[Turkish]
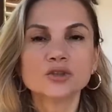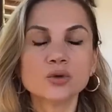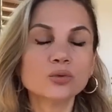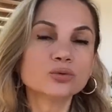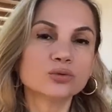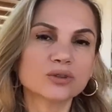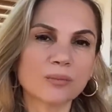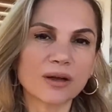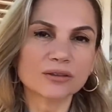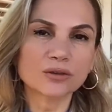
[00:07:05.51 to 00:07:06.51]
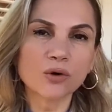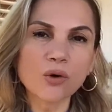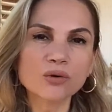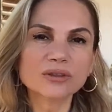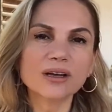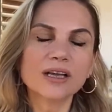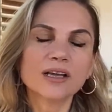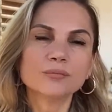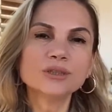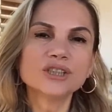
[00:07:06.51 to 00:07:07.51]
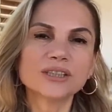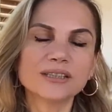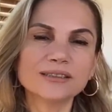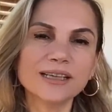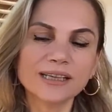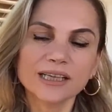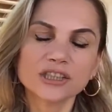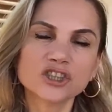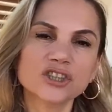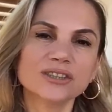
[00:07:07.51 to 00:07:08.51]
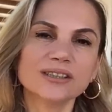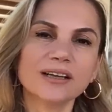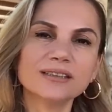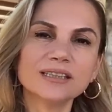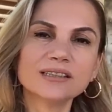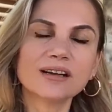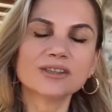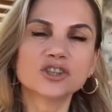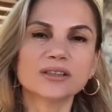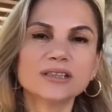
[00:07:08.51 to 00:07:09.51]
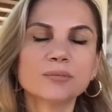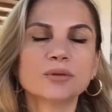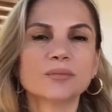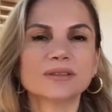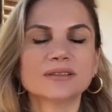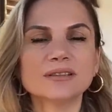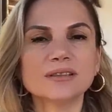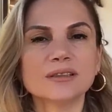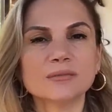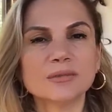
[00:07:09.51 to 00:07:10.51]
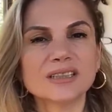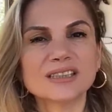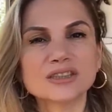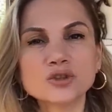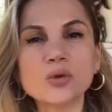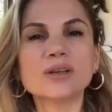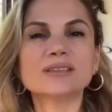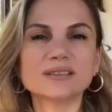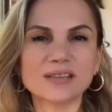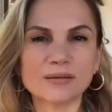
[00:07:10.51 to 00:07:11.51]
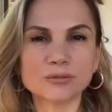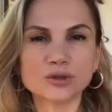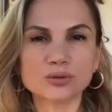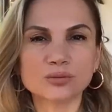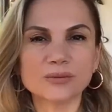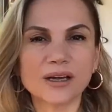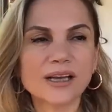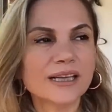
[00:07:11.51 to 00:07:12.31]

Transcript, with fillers: Çok uzun zamandır orada bir şekilde Çin'den ihracat yapılması çok kısıtlanmış durumda.